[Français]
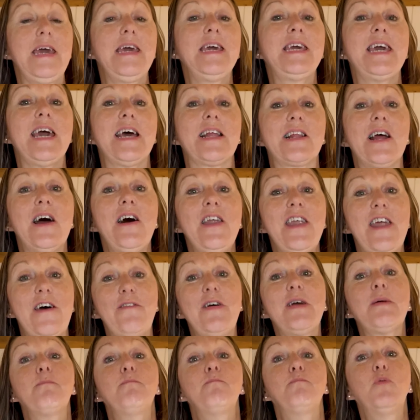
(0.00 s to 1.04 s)
qui attendent
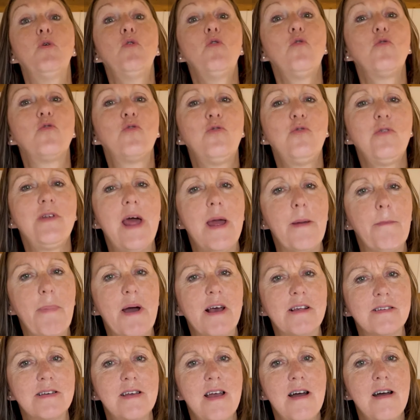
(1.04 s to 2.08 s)
avec beaucoup
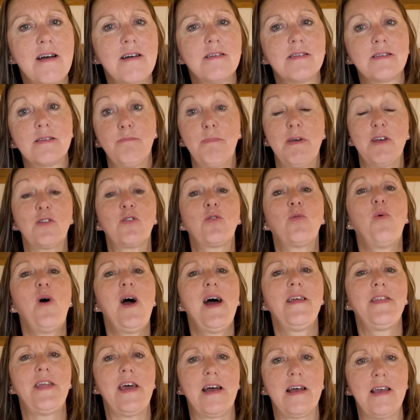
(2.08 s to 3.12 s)
d'impatience. Mais
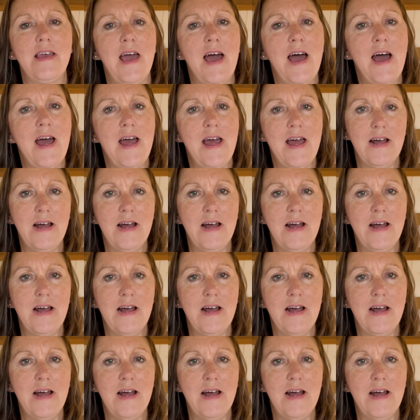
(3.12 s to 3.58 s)
toi, derrière,